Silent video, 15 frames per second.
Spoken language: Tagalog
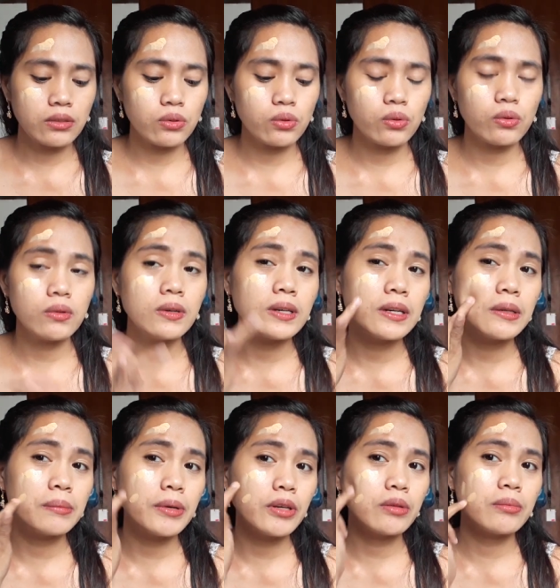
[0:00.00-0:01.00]
kung
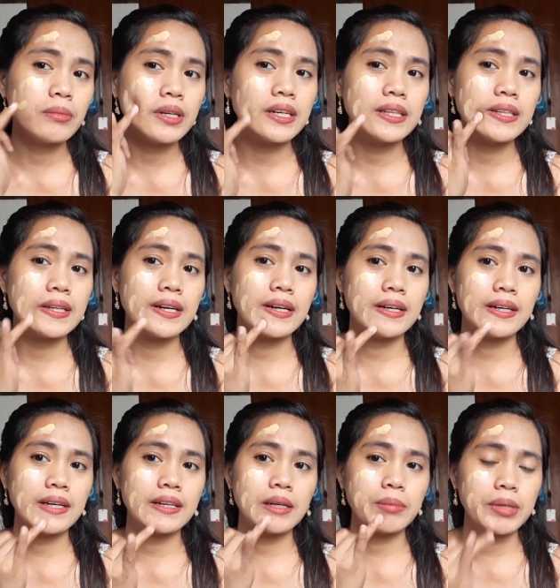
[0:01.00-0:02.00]
ano ba yung magandang
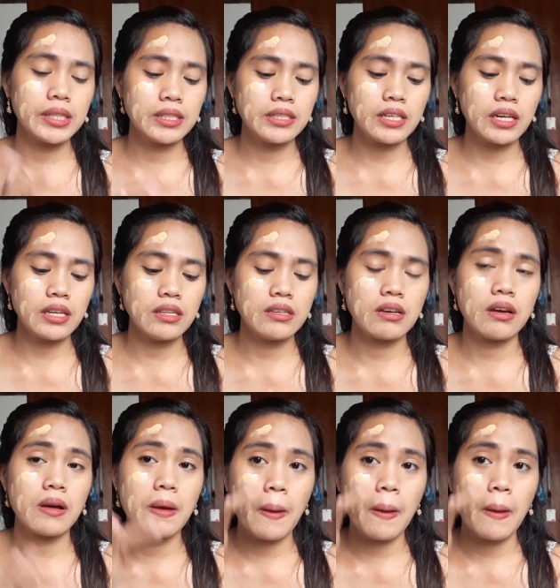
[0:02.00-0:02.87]
gamitin sa kanya.